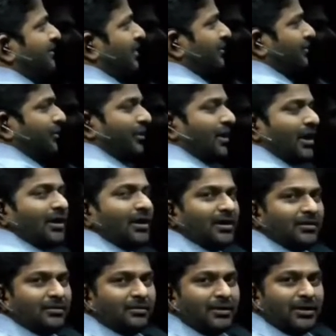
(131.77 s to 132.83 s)
ఈవెన్ ఫోర్ ఆడ్
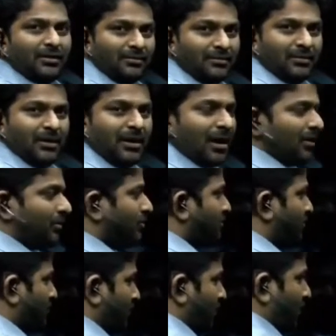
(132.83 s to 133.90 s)
అని అనుకుంటారు కాదు
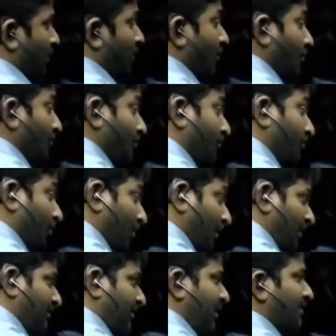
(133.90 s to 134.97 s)

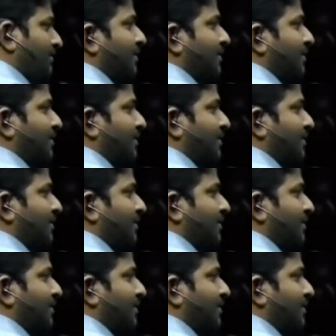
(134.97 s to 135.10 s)
ఫోర్ ఈవెన్